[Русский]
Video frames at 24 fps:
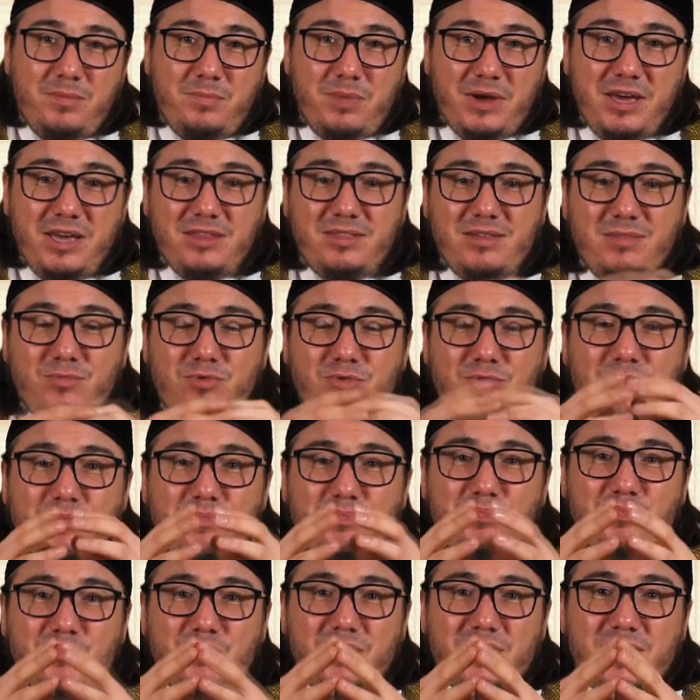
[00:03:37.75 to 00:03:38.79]

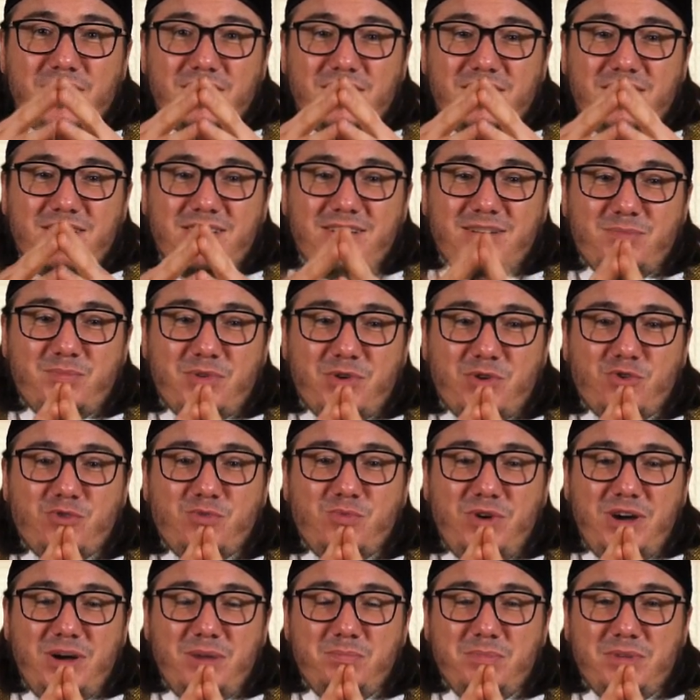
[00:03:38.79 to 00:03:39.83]
Поэтому
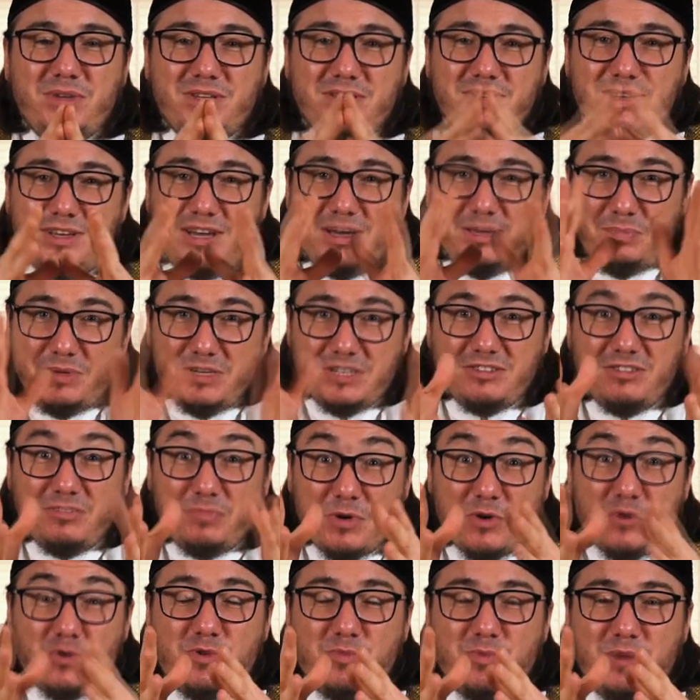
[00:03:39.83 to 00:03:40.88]
пророк Мухаммад, описывая
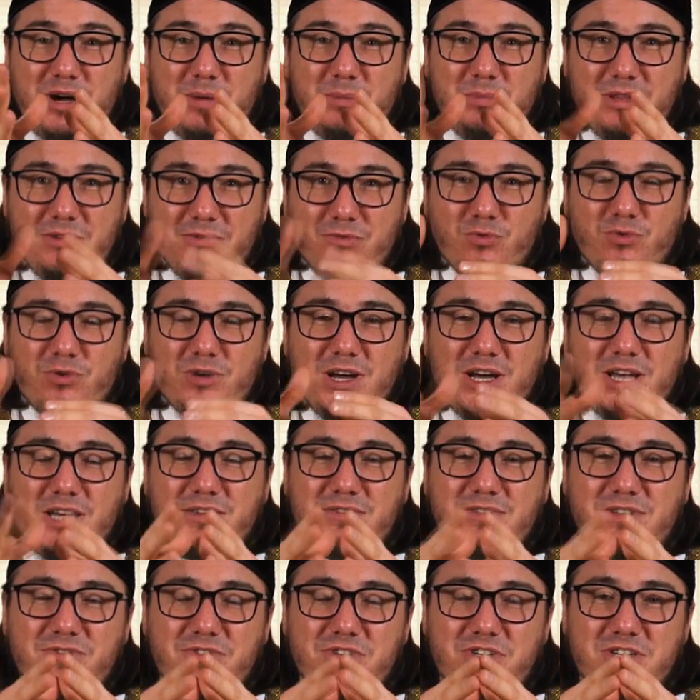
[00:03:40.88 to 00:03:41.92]
пророка Мухаммада в
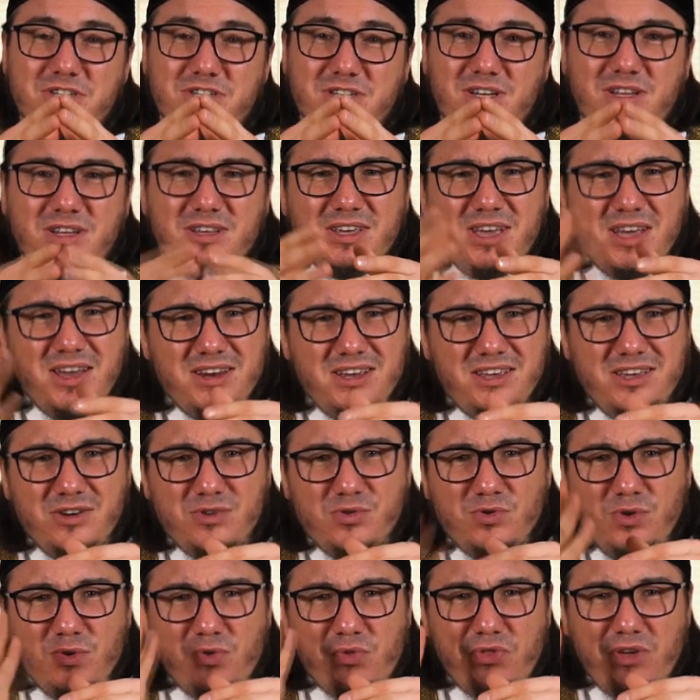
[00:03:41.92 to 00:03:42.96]
Коране, Всевышний сказал, «Кана
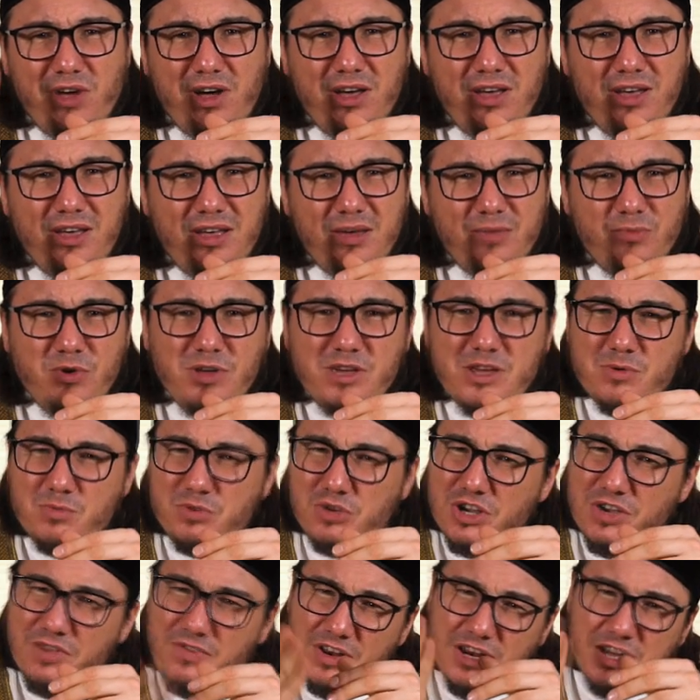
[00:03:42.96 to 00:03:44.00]
якулю та'ам, ва
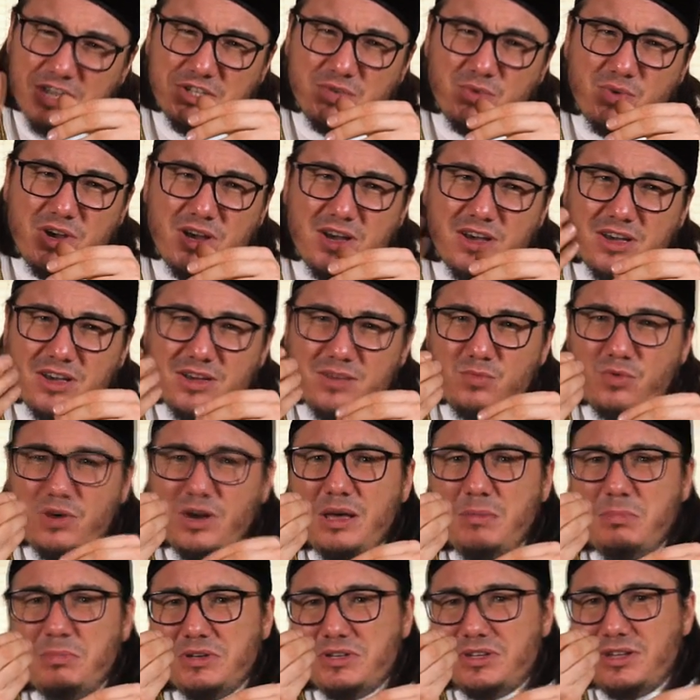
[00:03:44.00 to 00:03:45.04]
ямши фил асвак».
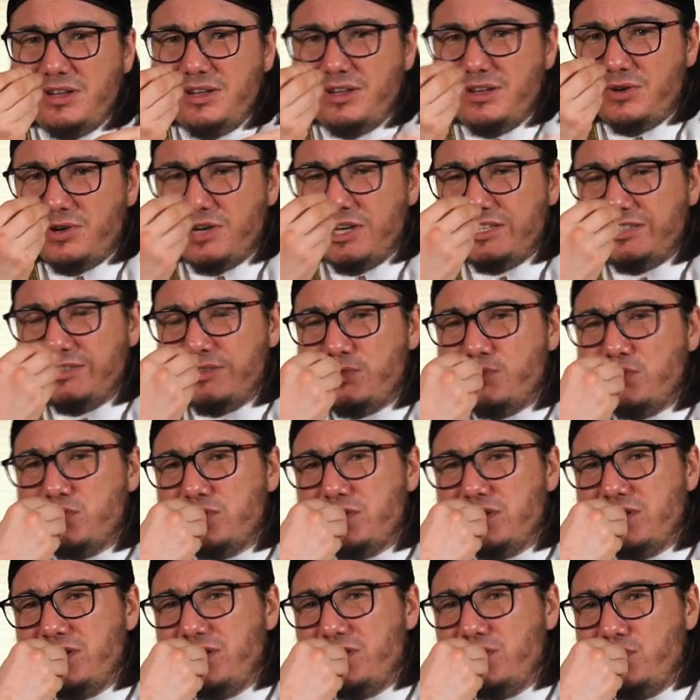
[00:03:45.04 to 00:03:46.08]
Мухаммад, саллаху алейхи
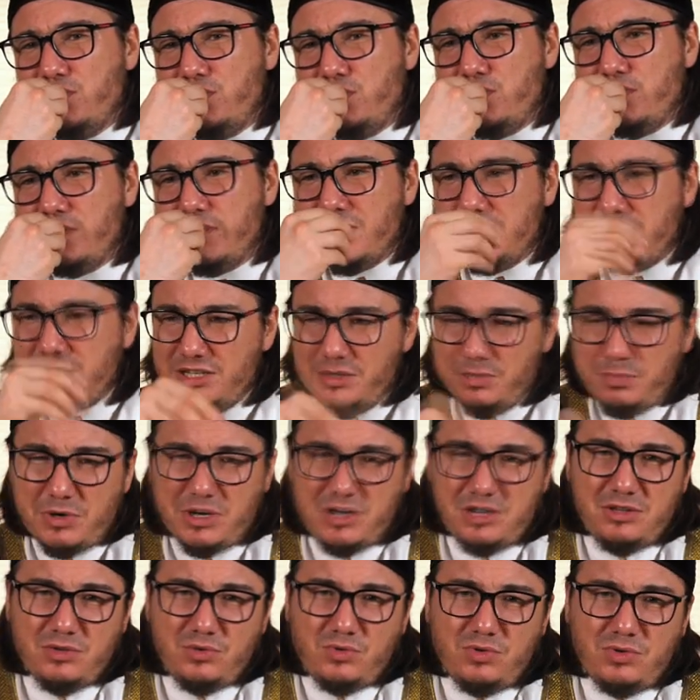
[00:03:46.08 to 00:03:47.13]
кушал еду, ходил
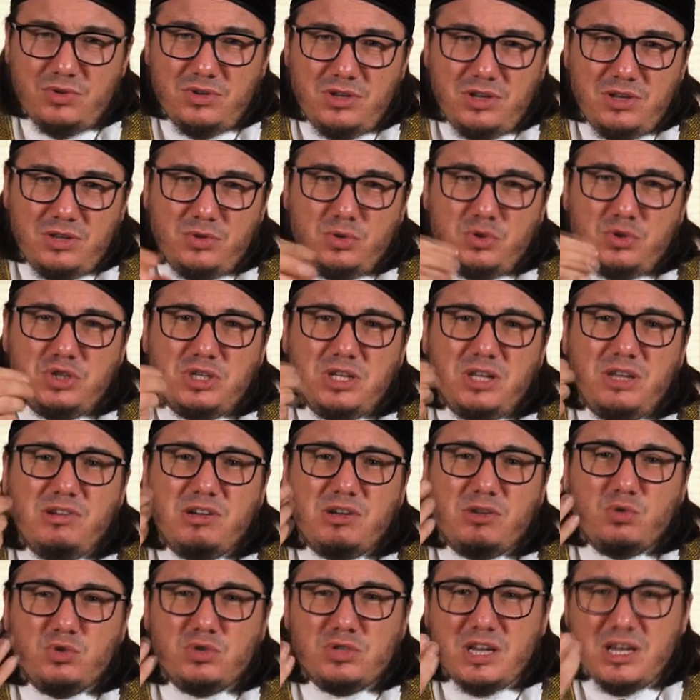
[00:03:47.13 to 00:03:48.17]
по рынку. То есть
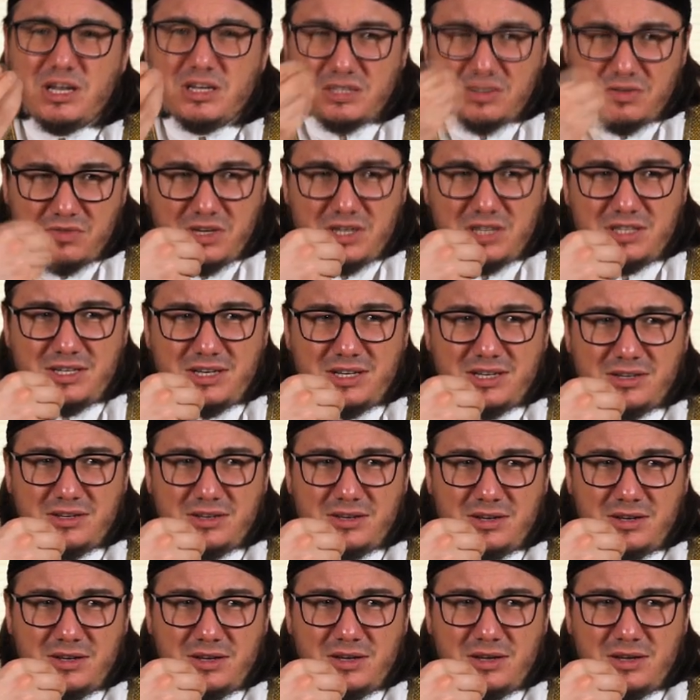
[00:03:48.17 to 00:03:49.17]
человек нуждается в еде